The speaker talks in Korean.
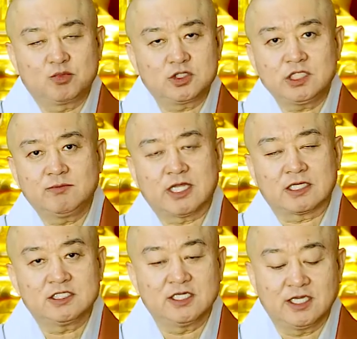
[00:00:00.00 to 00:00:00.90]
부처님
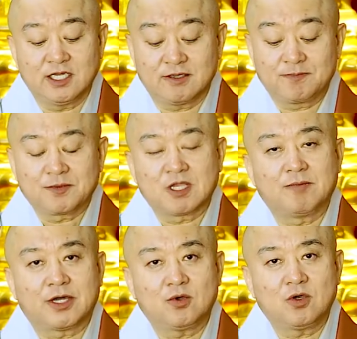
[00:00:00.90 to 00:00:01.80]
당시에
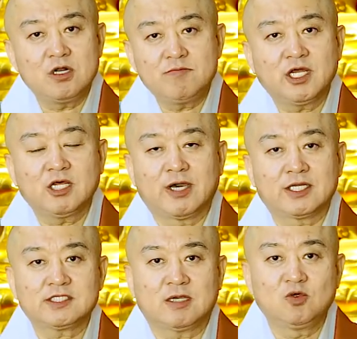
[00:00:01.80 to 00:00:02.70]
바로 얼마나
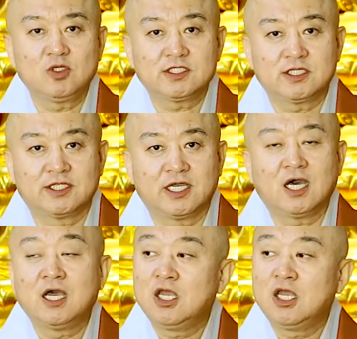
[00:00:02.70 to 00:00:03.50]
많은 사문이 있었느냐.